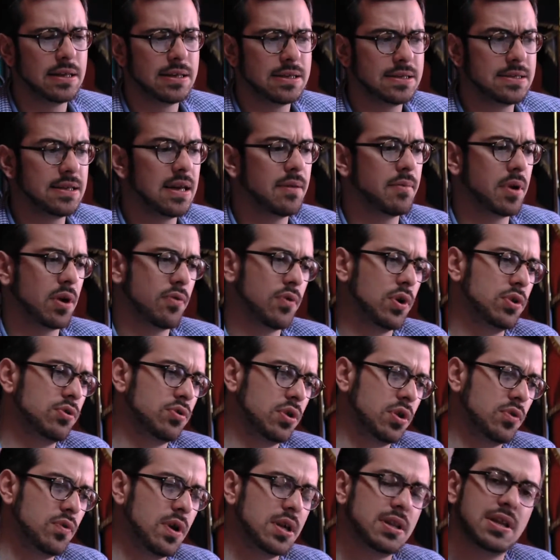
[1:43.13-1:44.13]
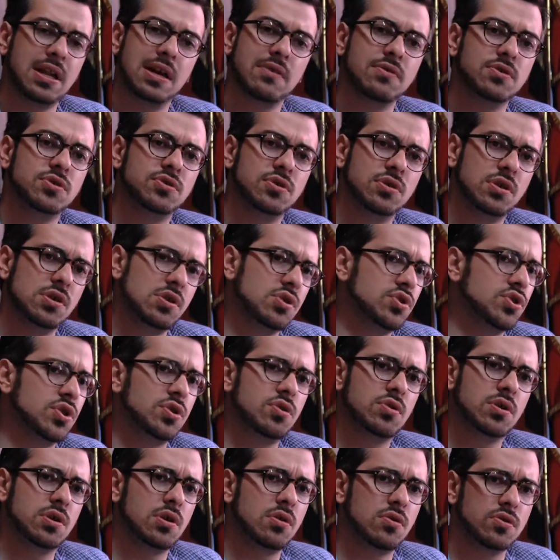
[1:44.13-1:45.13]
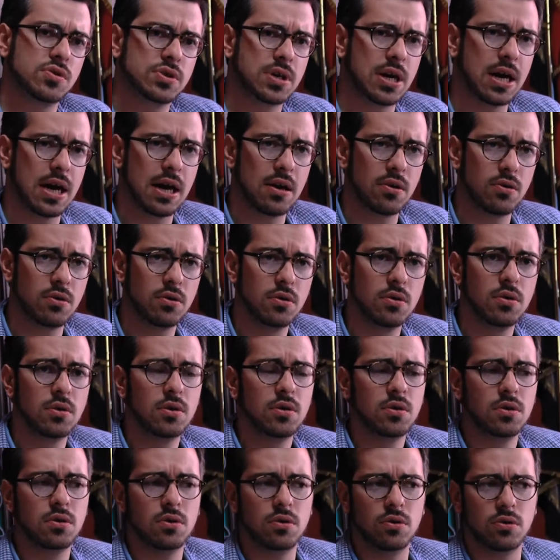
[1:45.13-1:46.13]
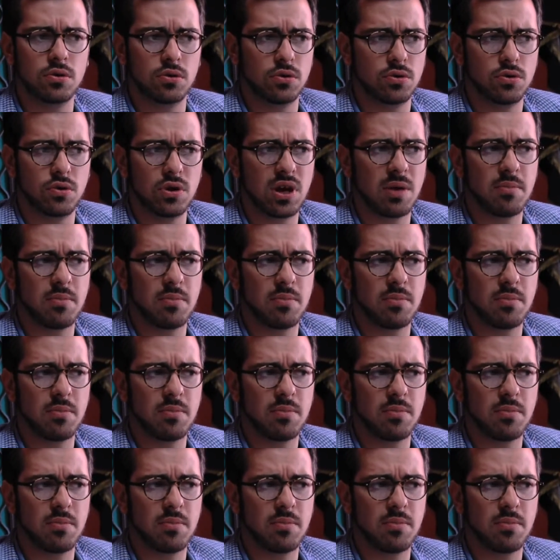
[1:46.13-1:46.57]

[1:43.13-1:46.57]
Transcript: sia per quanto riguarda la questione degli incendiatori dello scalo. Oh, noi